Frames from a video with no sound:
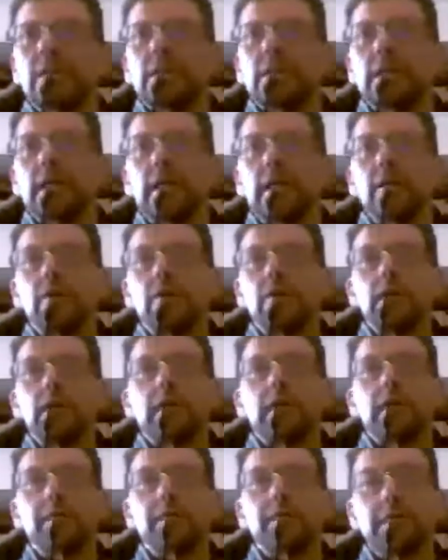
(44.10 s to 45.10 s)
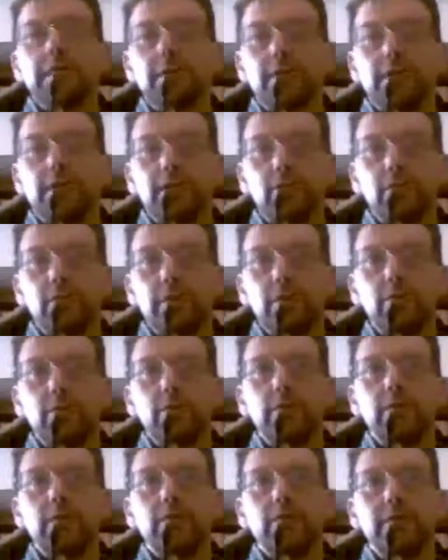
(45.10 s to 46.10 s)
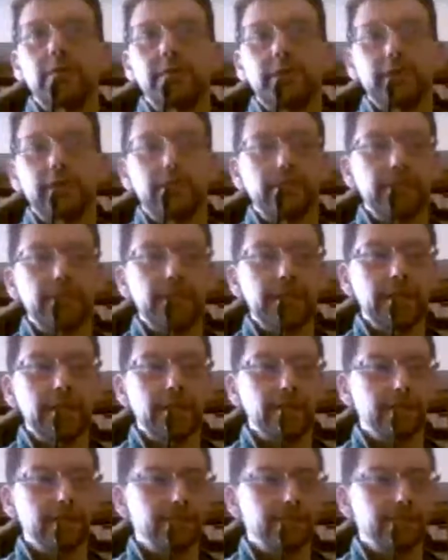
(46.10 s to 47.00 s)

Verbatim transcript: allora spero che tutte e tutti voi stiate bene